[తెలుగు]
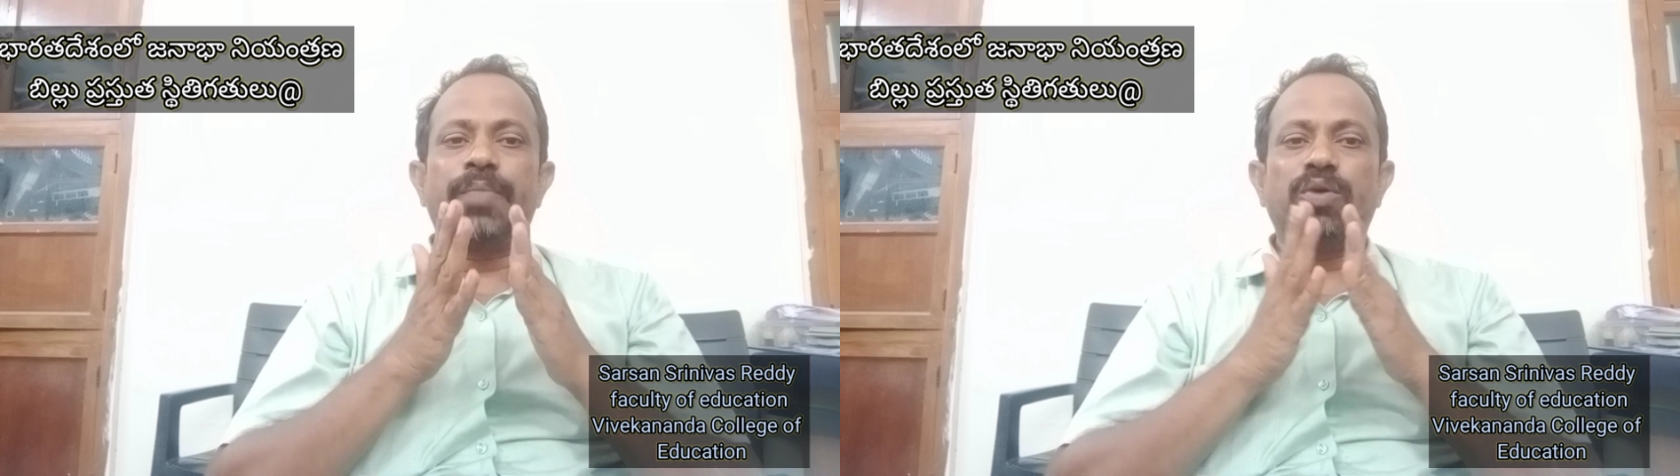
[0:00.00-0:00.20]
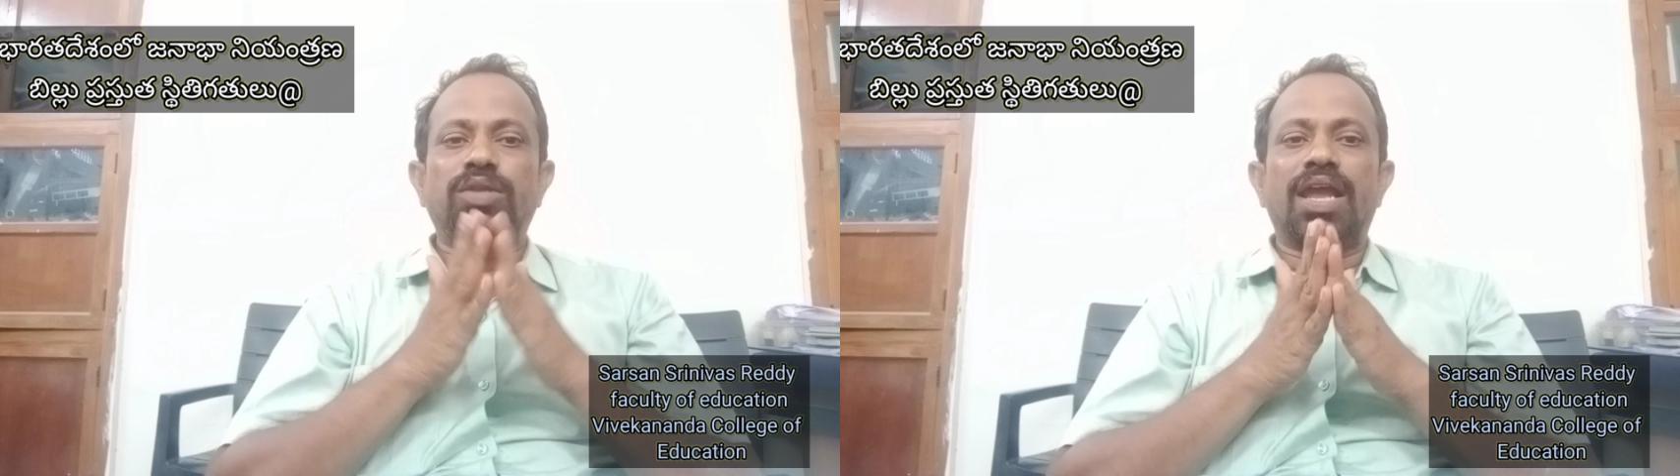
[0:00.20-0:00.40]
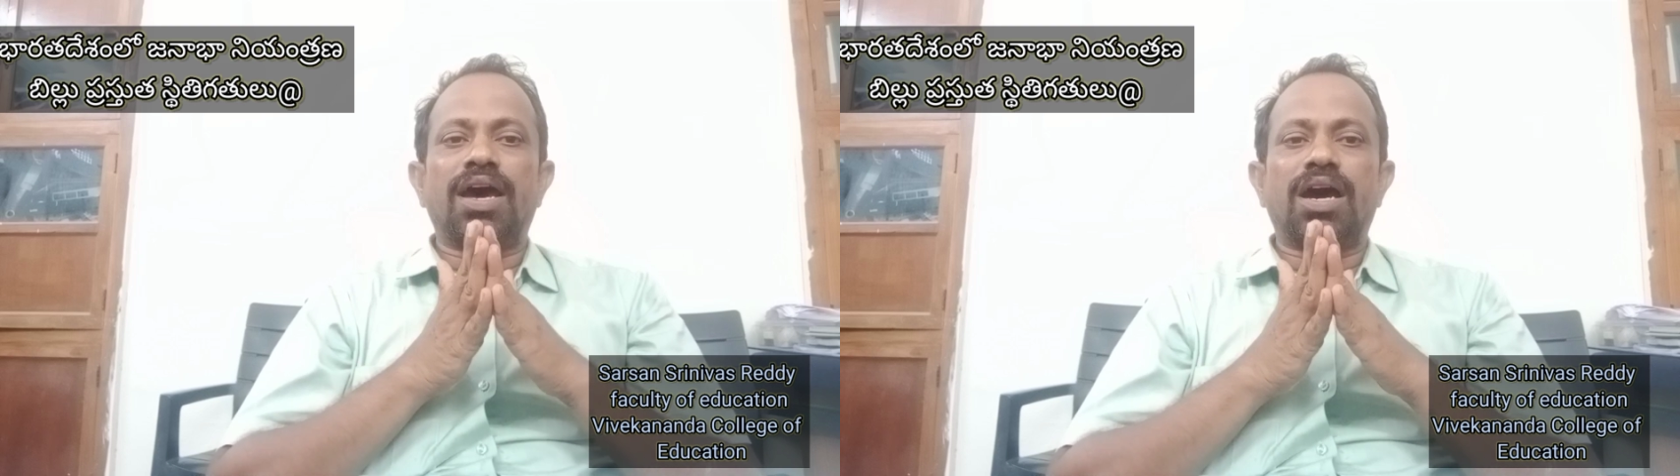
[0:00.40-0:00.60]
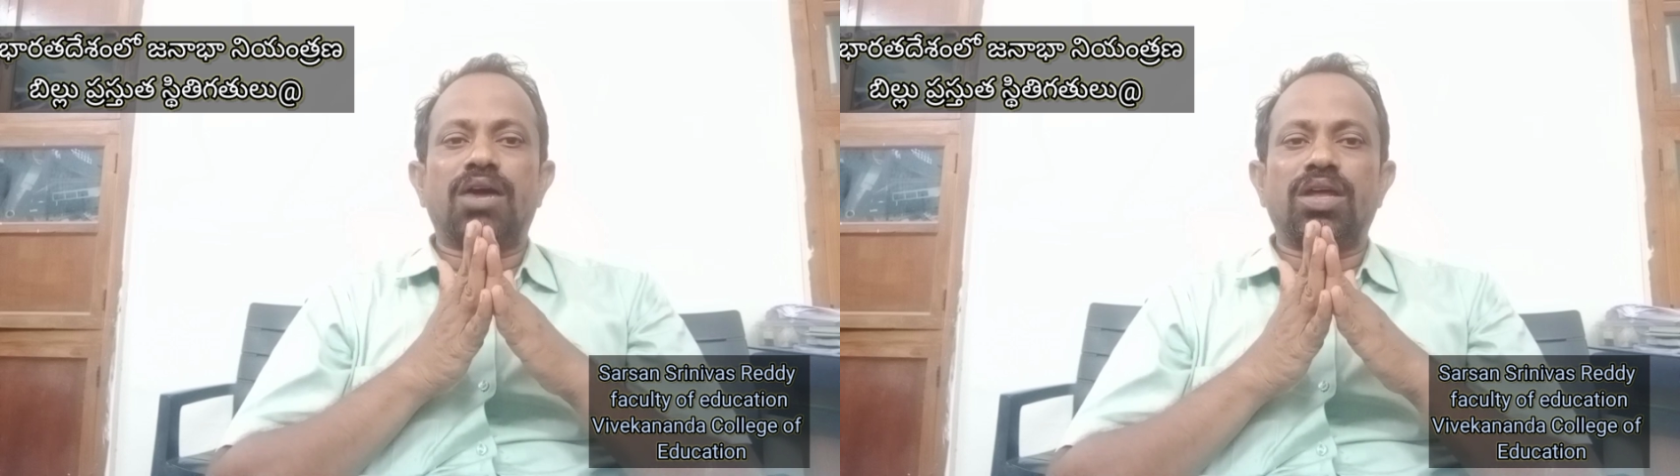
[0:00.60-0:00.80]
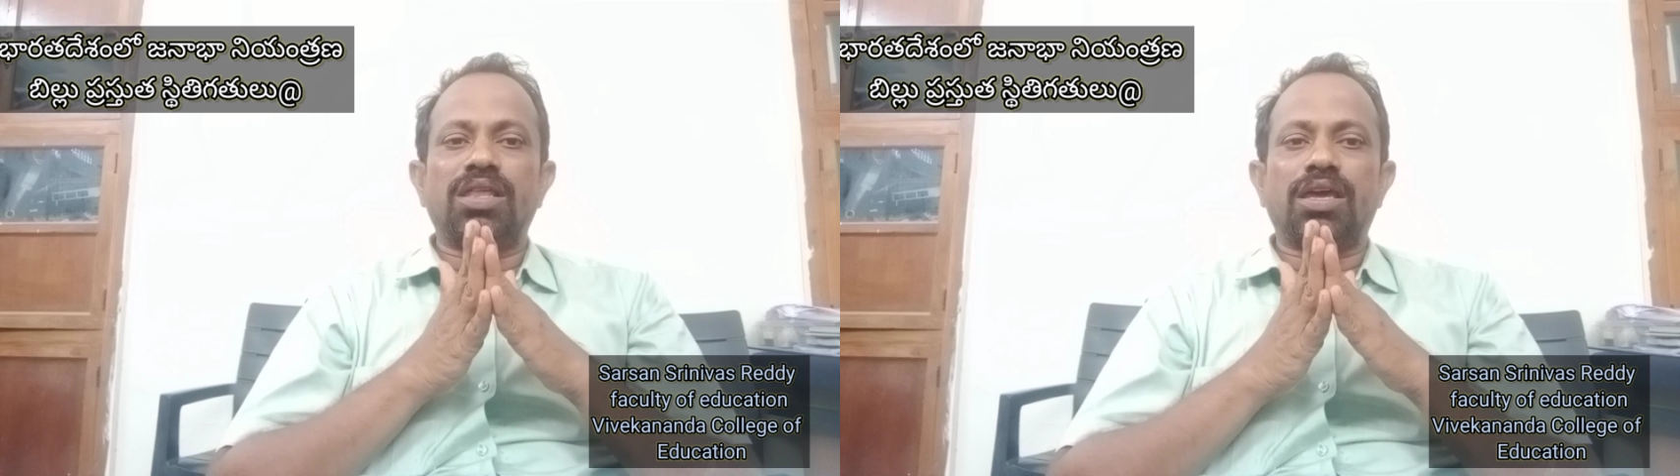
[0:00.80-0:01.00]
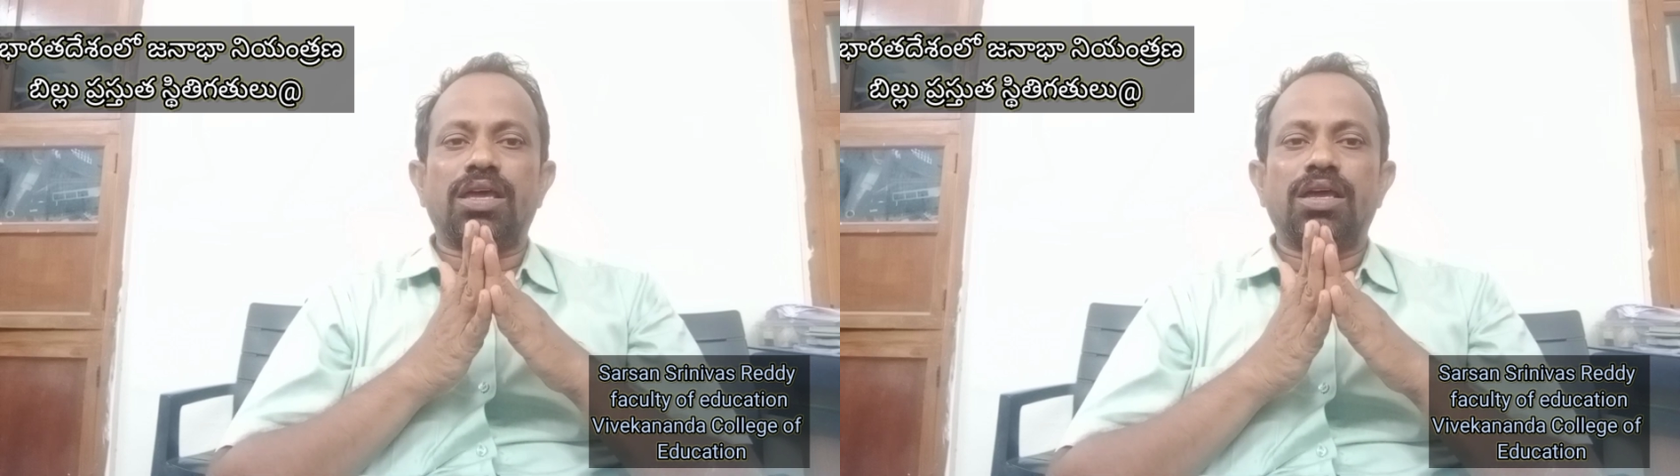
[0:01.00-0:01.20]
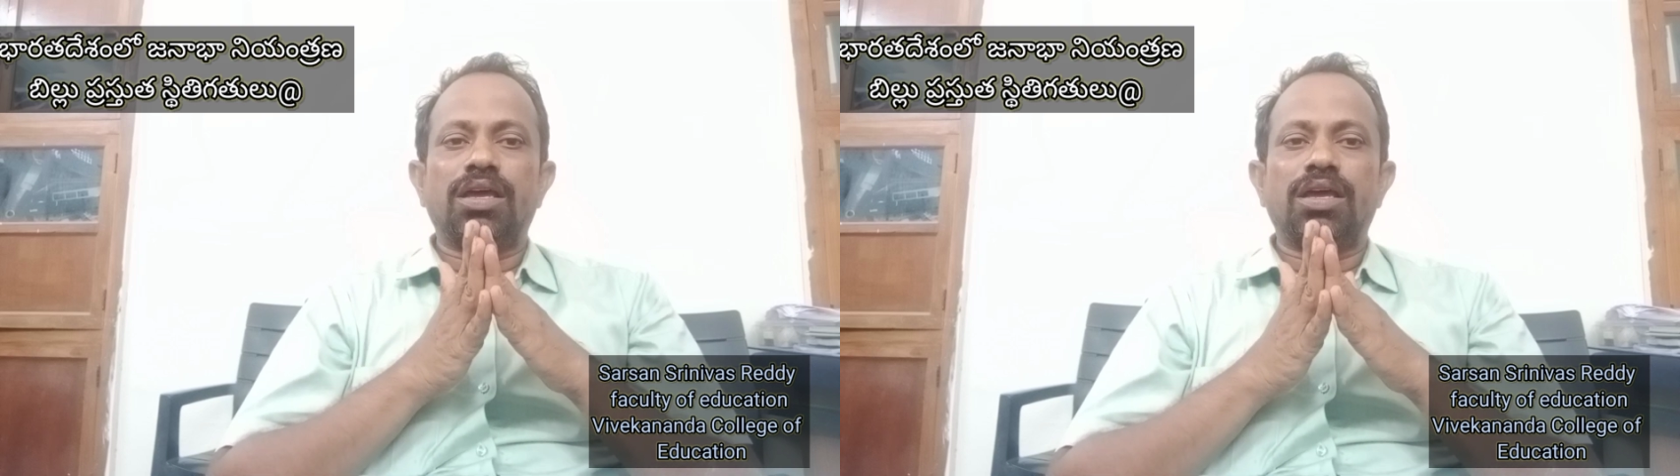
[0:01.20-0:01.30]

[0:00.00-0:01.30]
పెరుగుదల అన్నది